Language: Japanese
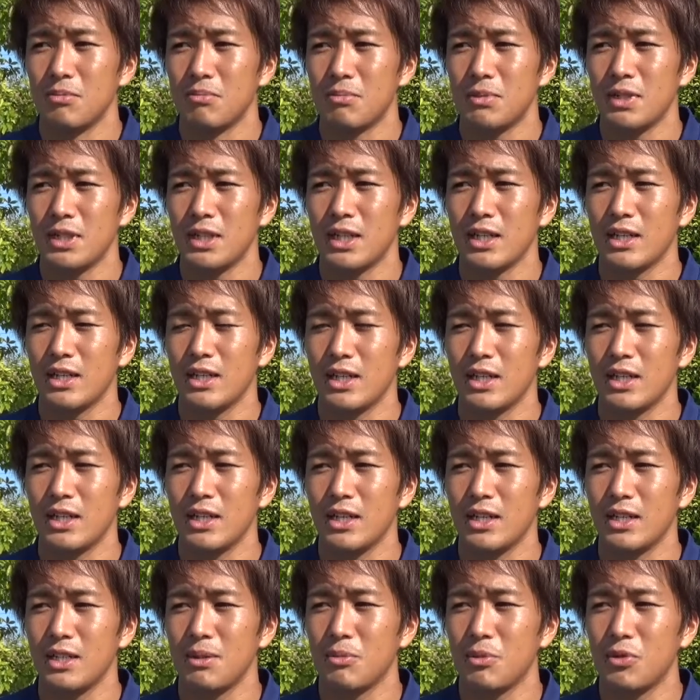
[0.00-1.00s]
まあ、流
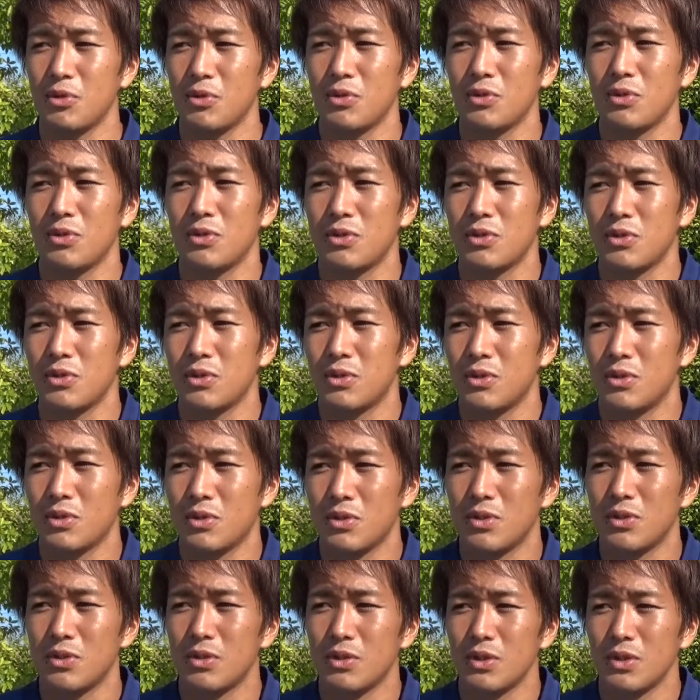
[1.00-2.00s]
れも、
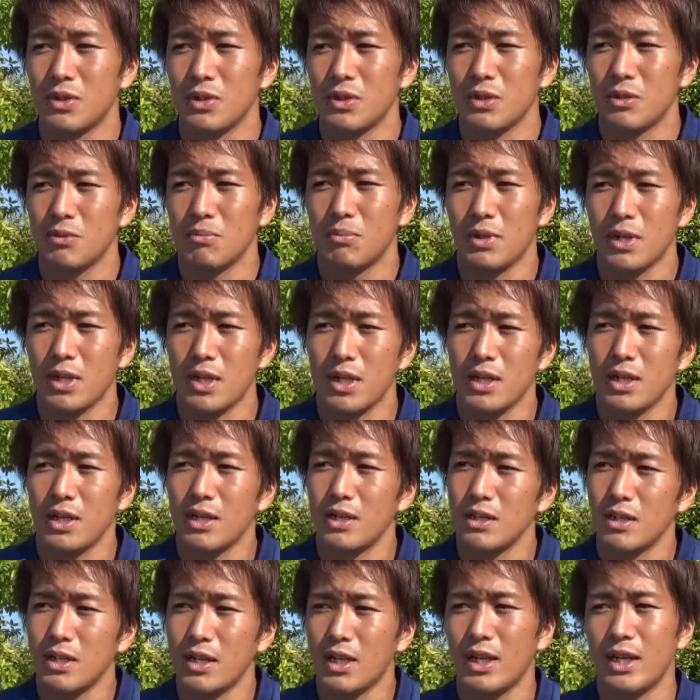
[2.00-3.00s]
ま
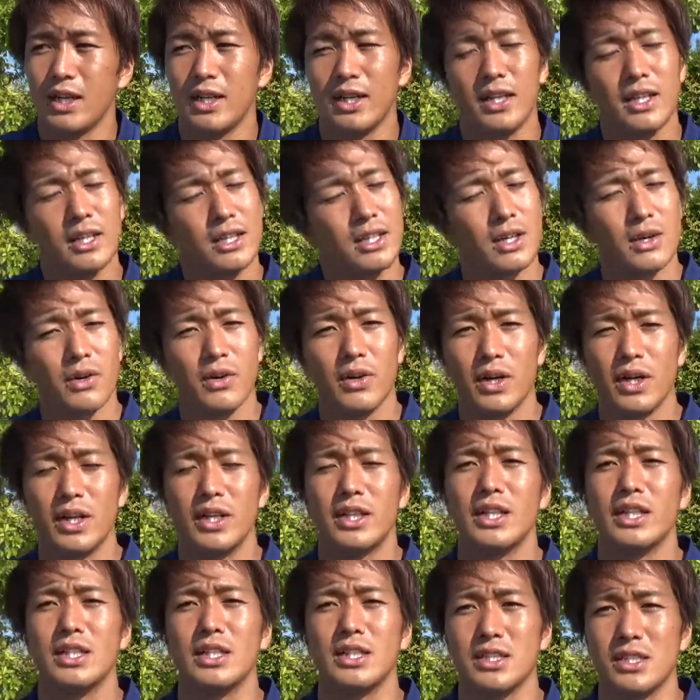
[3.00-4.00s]
あ、変えれたか分から
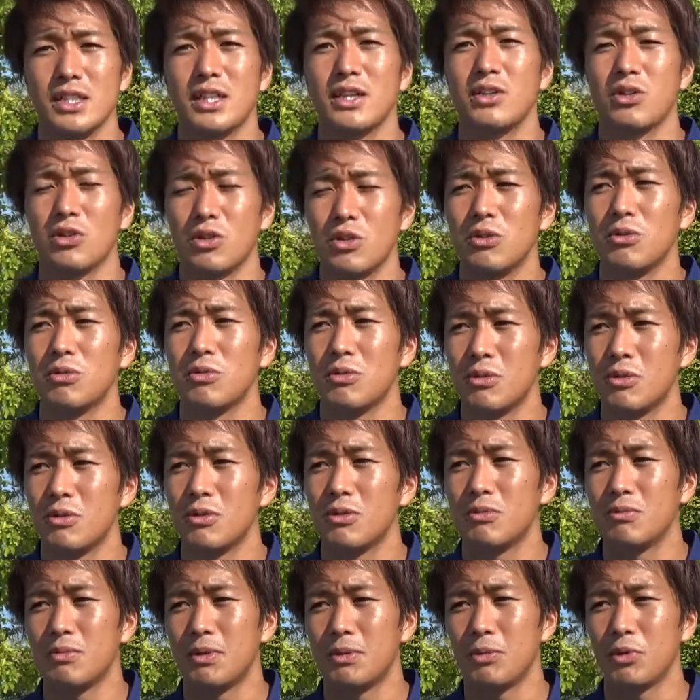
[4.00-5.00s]
ないですけど、まあ、
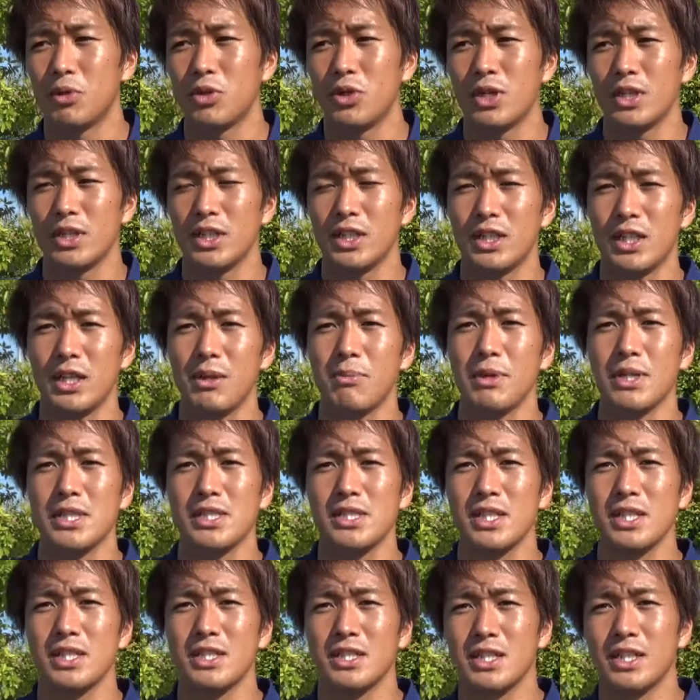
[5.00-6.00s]
僕が出て
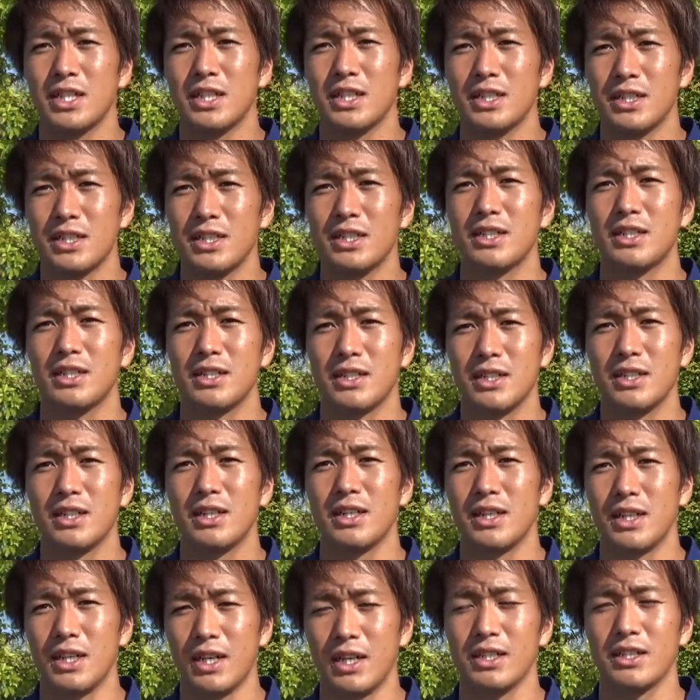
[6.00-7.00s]
メッセージが
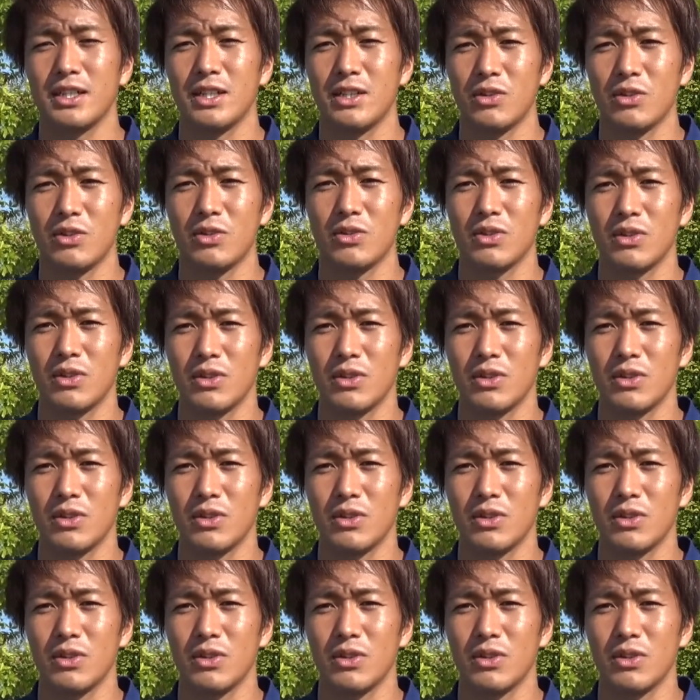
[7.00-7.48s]
入ったの